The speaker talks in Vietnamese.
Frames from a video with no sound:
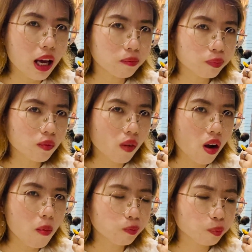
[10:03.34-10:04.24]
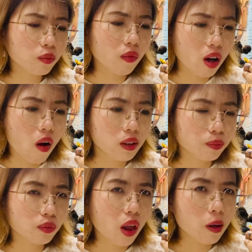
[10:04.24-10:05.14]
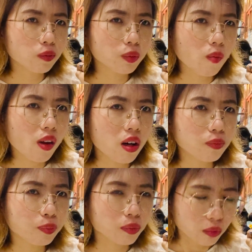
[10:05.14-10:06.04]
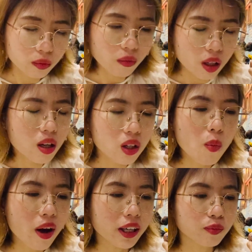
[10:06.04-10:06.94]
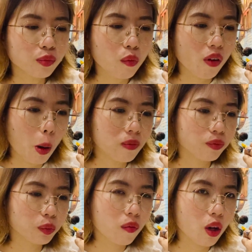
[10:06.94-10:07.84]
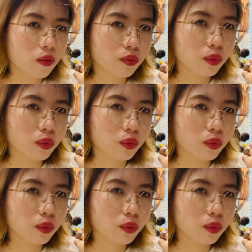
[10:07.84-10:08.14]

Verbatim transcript: trứng muối nó nhiều quá nó làm cho cái lớp bột nó không có giòn nữa. Đúng rồi. Ăn mau ngán nha.